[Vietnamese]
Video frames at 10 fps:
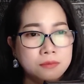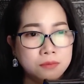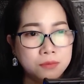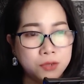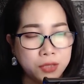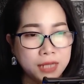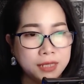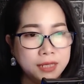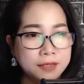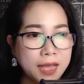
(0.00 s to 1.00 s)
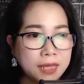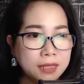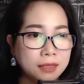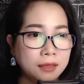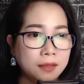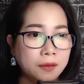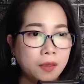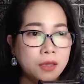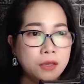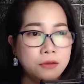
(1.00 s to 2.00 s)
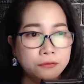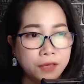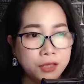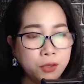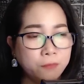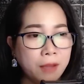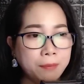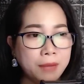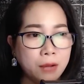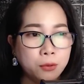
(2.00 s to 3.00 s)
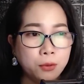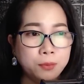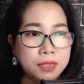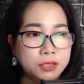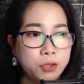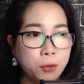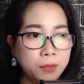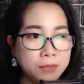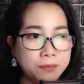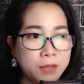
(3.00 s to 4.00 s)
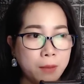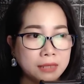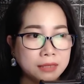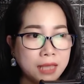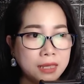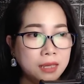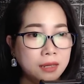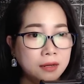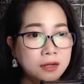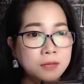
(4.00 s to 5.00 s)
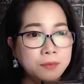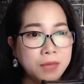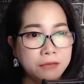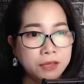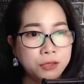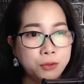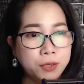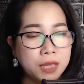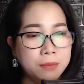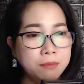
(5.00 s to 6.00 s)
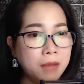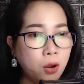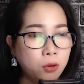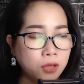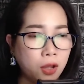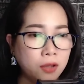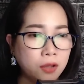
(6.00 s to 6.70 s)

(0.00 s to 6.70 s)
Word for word: Rồi nhanh như cắt, Viễn dùng pháp đạo của mình dồn lực vào bàn tay, hướng về phía chuôi kiếm mà hô to: